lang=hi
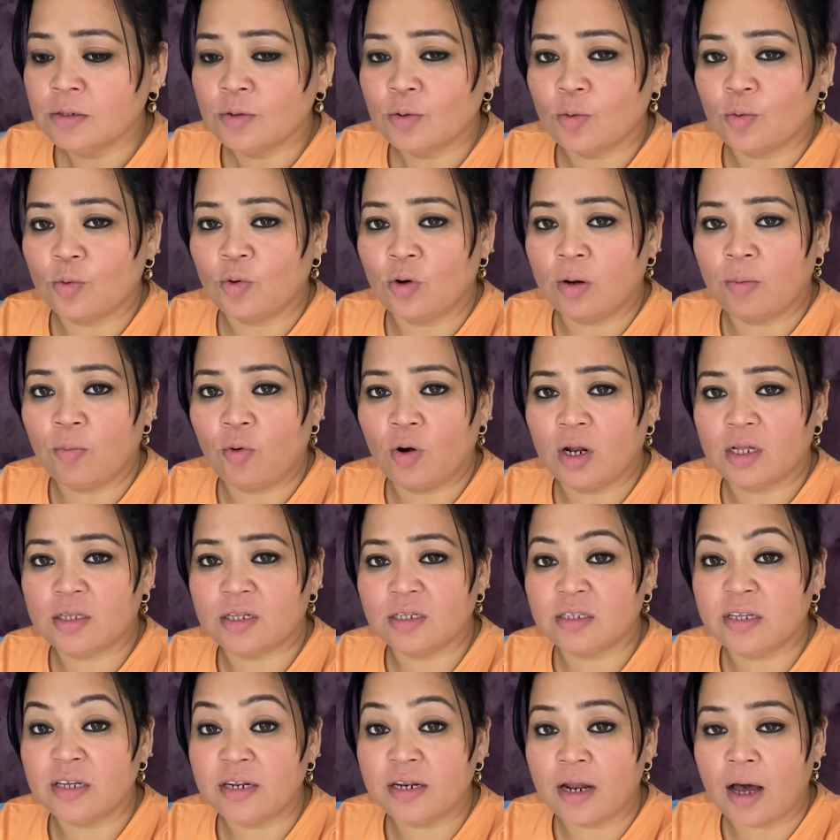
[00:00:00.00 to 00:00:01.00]
उन्होंने बोला
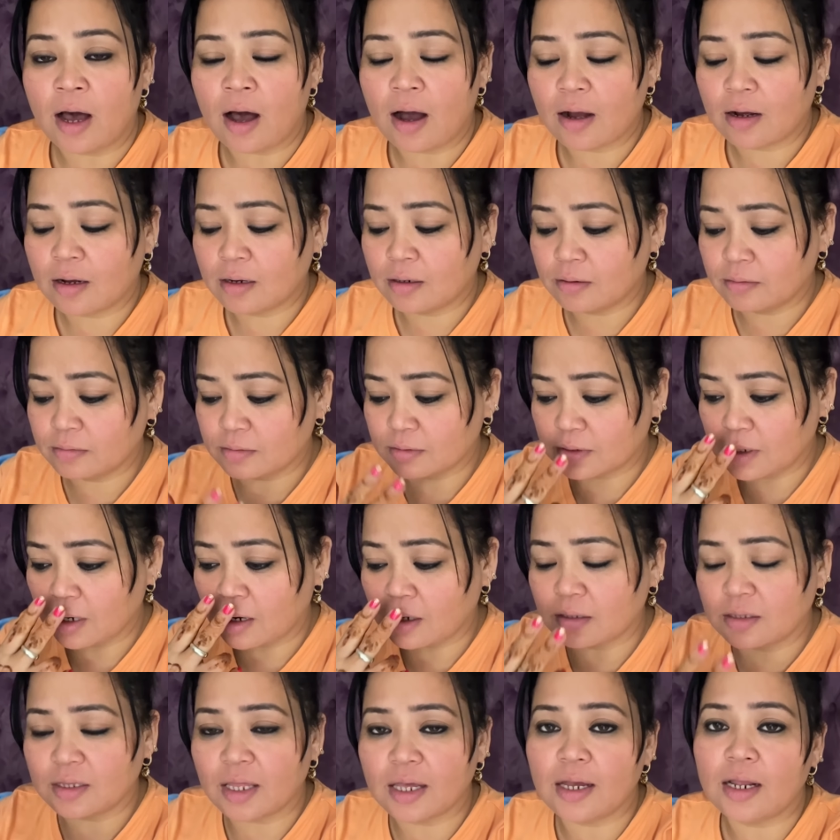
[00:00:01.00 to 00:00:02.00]
दीदी नाक तक
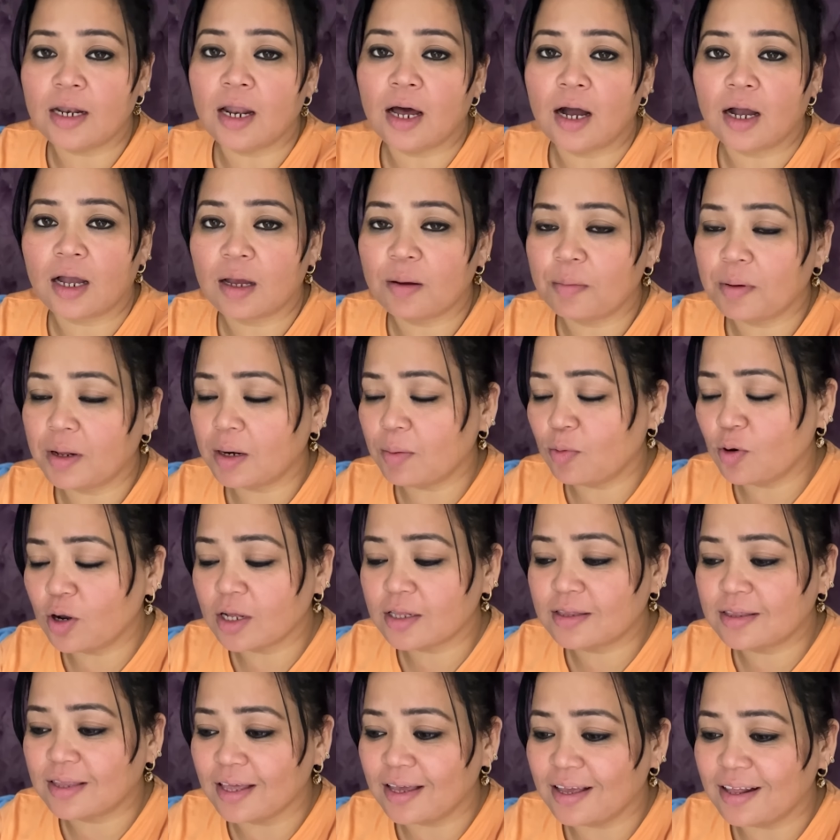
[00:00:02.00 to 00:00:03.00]
तेल आ गया मैंने बोला
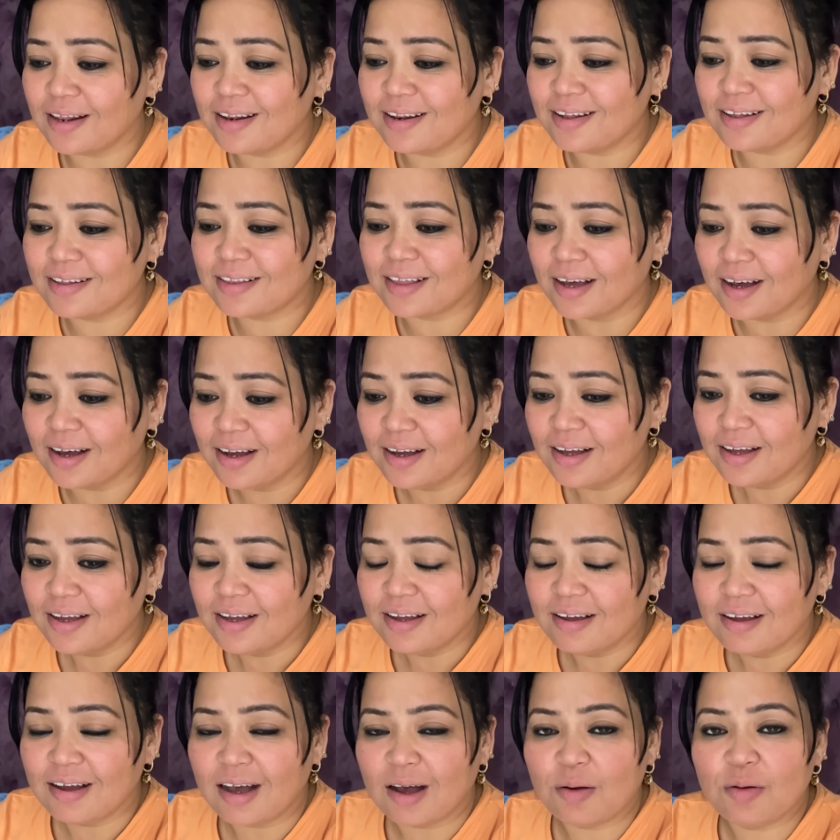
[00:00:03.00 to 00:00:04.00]
तेल नहीं था
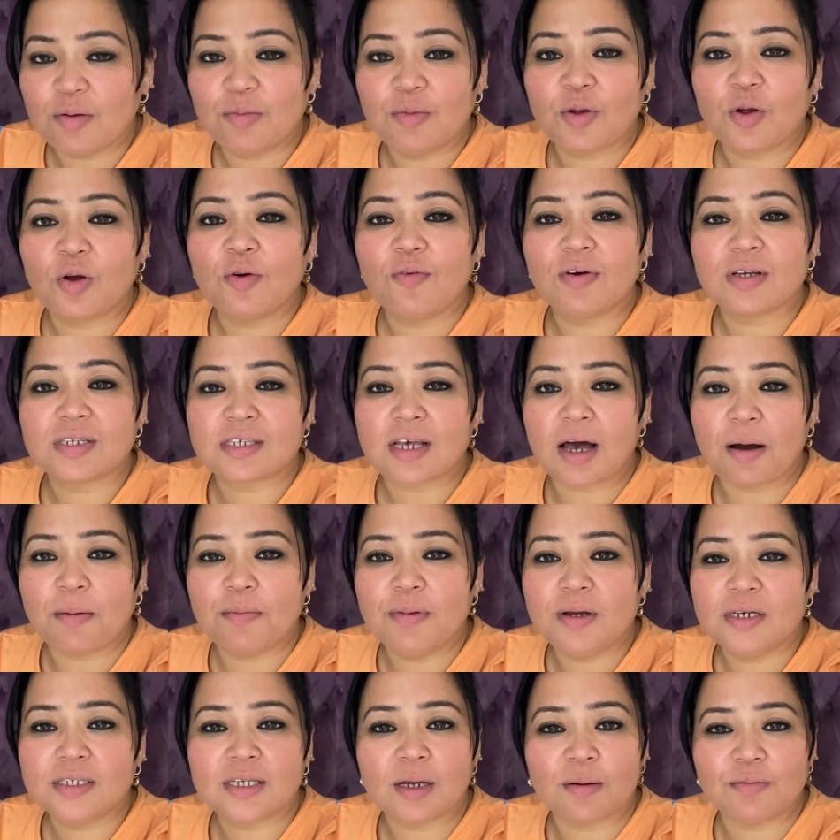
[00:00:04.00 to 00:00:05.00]
अभी मेरे को
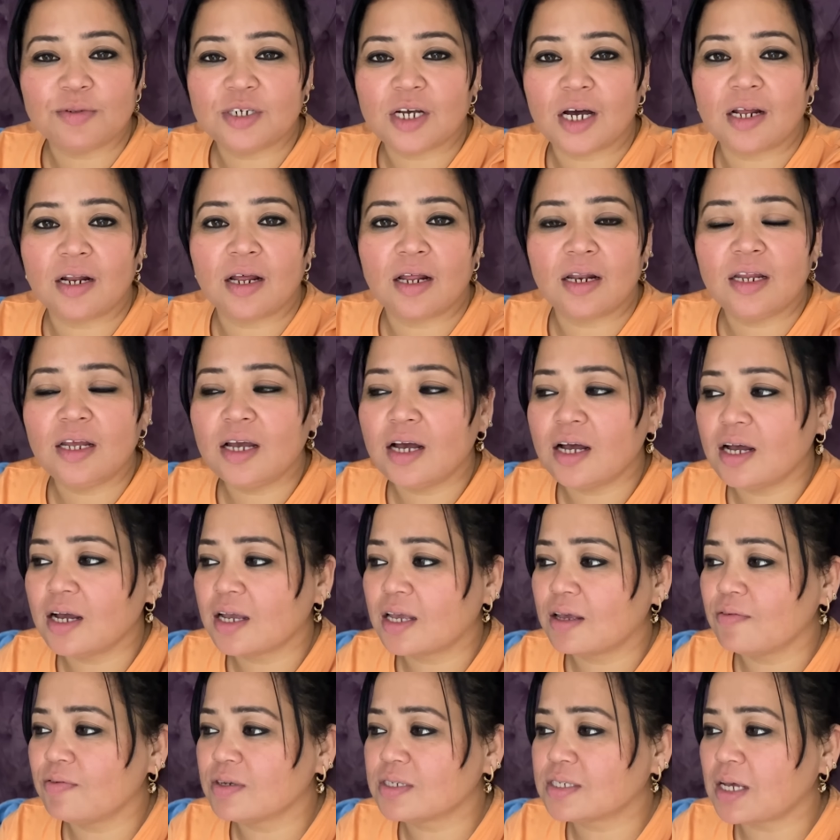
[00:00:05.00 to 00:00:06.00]
वसाबी समझाना नहीं आया
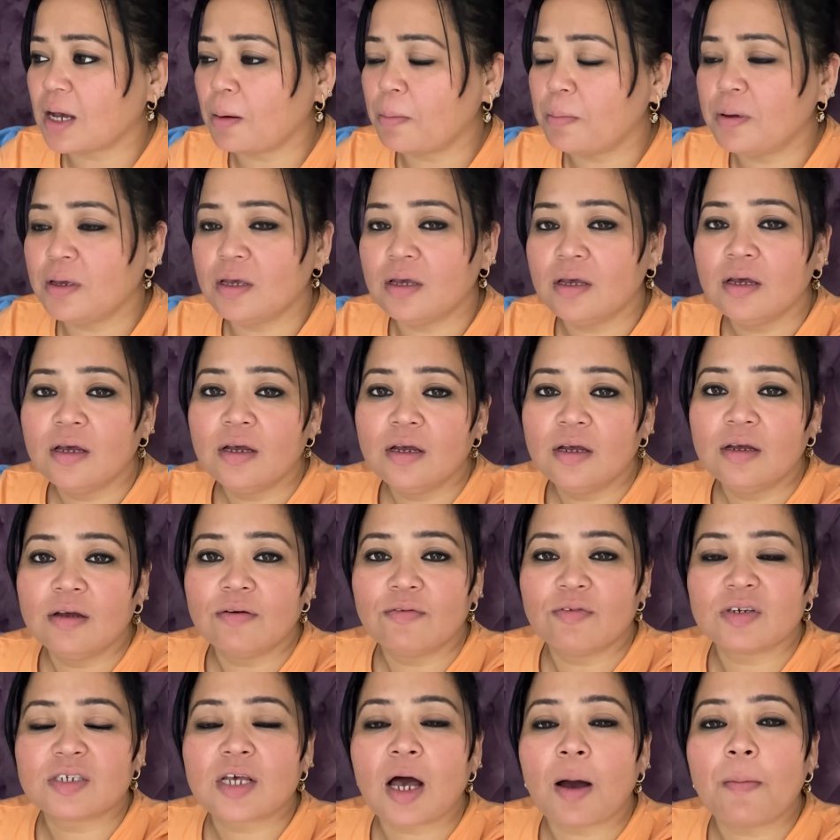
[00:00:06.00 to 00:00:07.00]
कि वसाबी
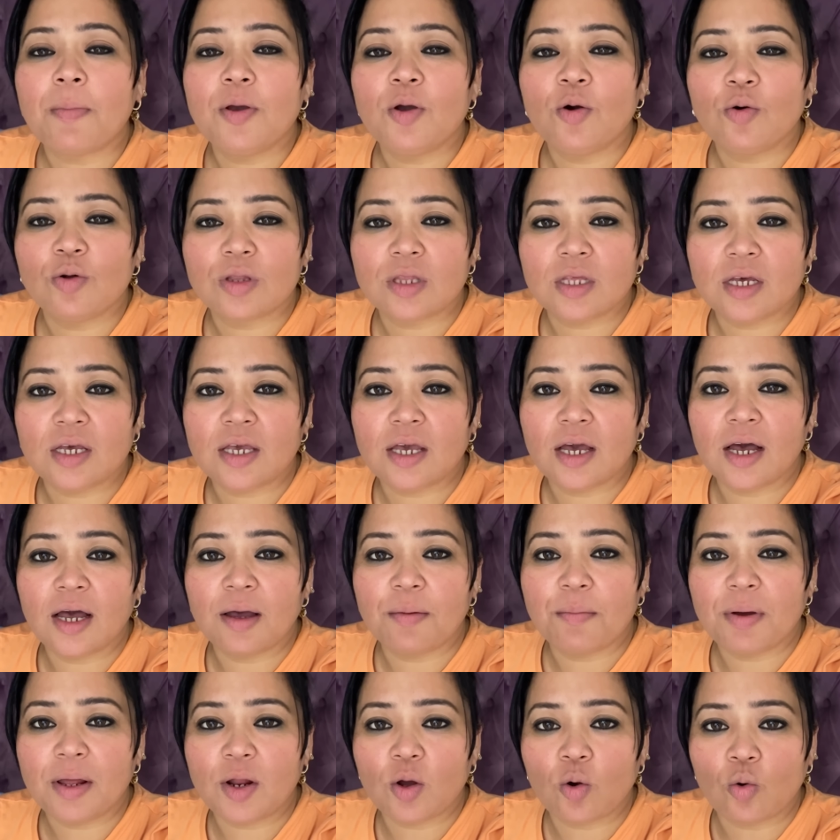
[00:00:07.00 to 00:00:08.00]
वसाबी होती क्या है
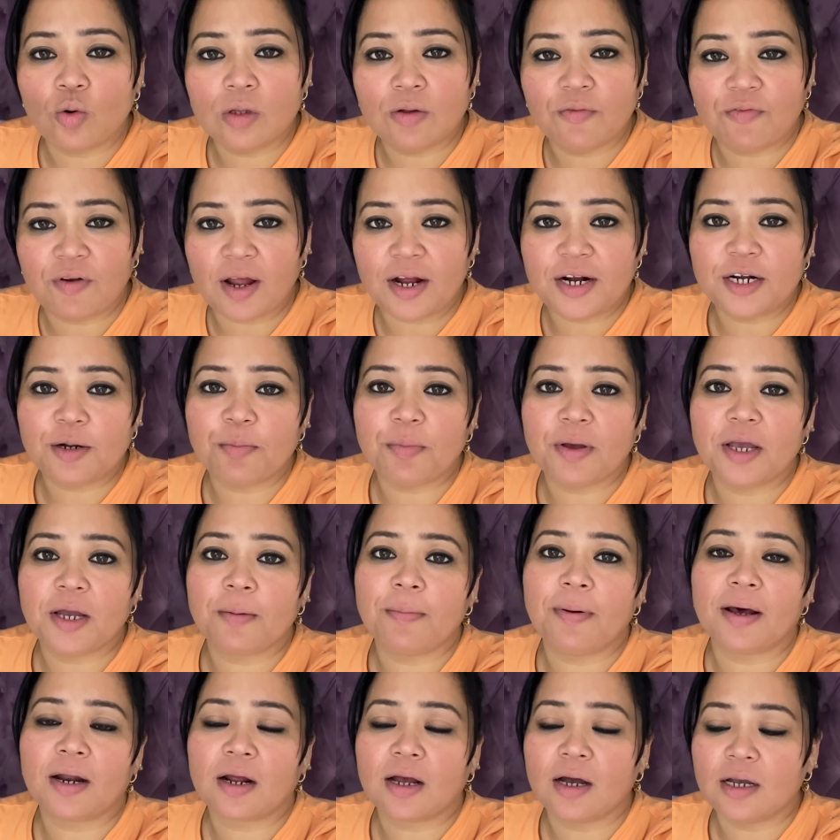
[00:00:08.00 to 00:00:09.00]
मैंने खुद फ्लाइट में एक
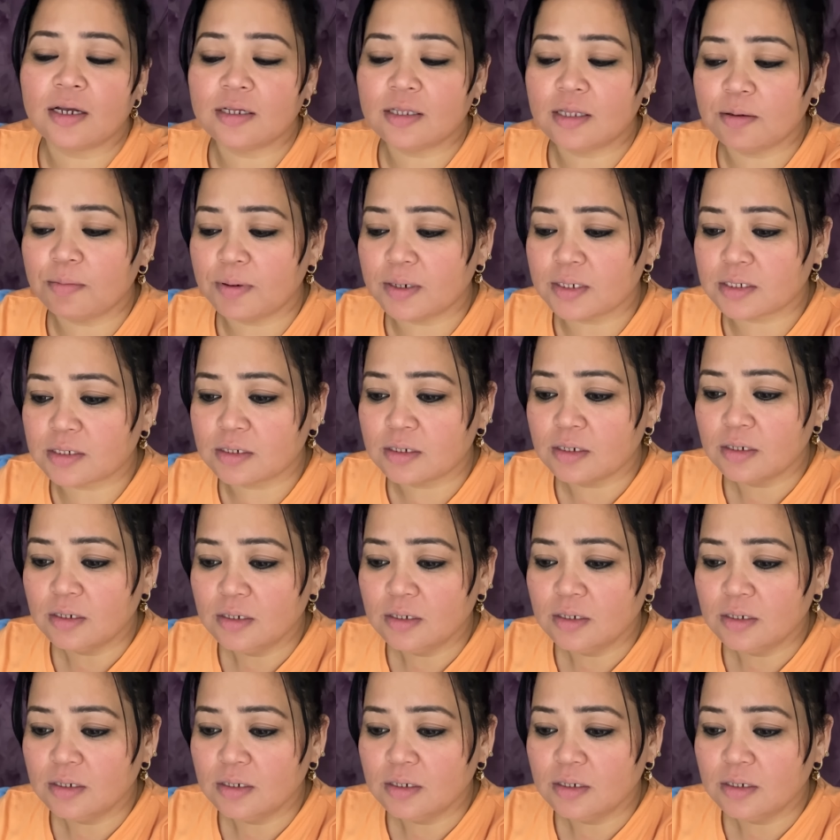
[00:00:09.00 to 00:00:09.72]
बार खाई थी बस